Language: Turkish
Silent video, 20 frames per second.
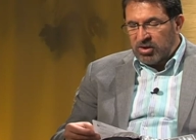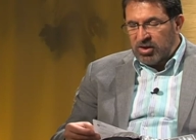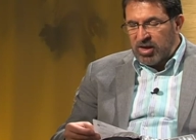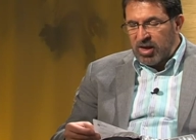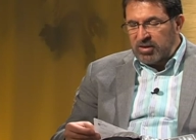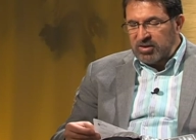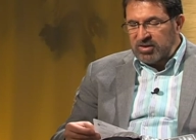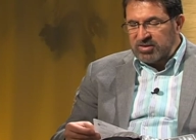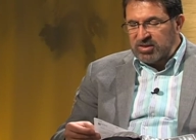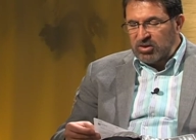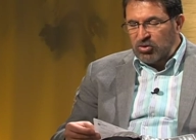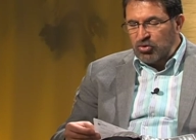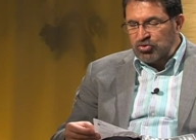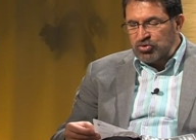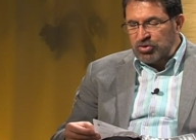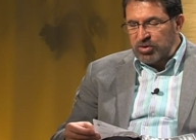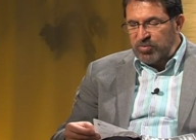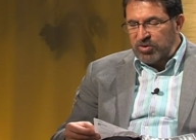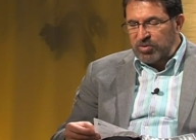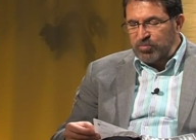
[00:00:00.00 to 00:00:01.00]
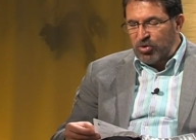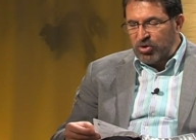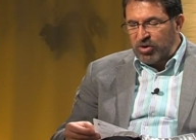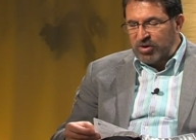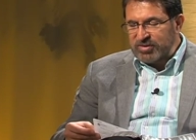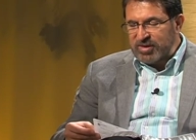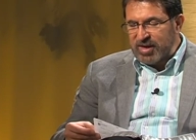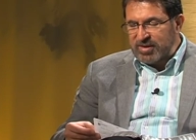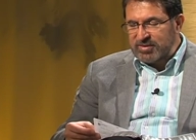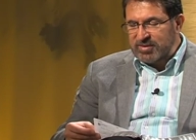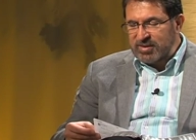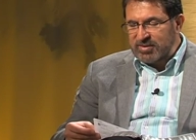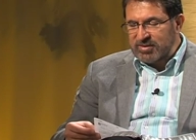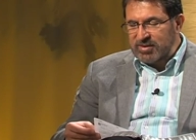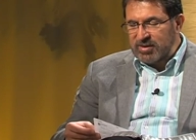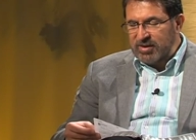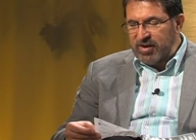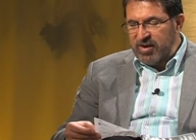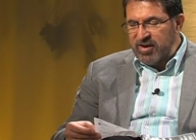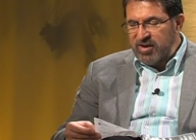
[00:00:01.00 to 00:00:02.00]
Kendisi güçlü bir borazan
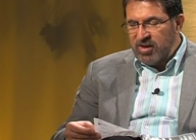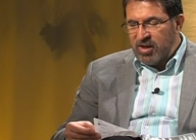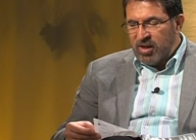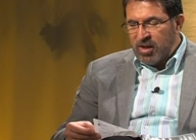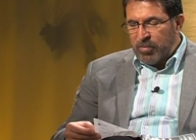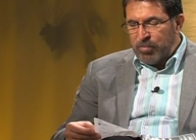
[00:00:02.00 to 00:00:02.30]
sesiyle